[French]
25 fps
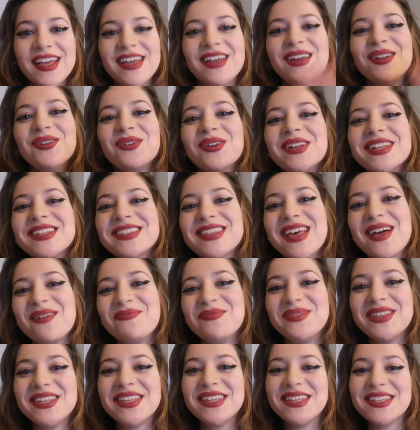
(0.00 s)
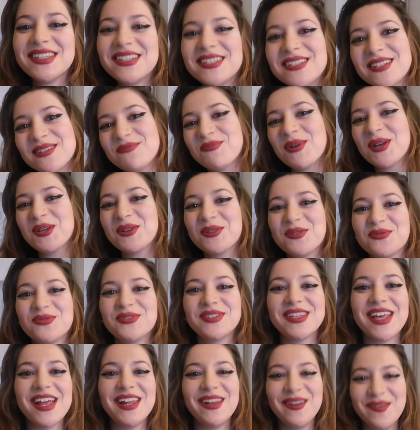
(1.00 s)
Hello les amis, j'espère que
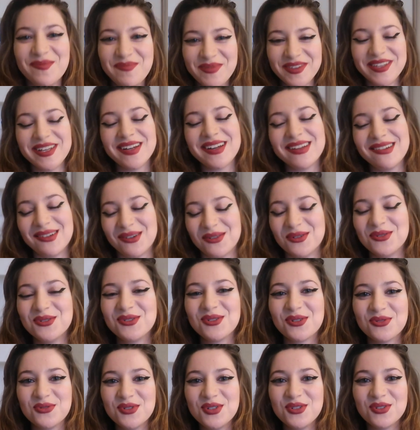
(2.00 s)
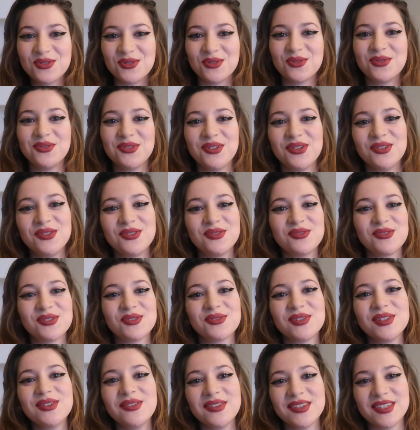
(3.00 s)
vous allez bien. Alors aujourd'hui je suis trop contente de vous
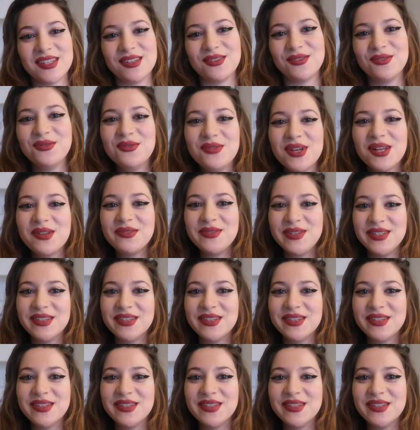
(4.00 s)
retrouver dans cette nouvelle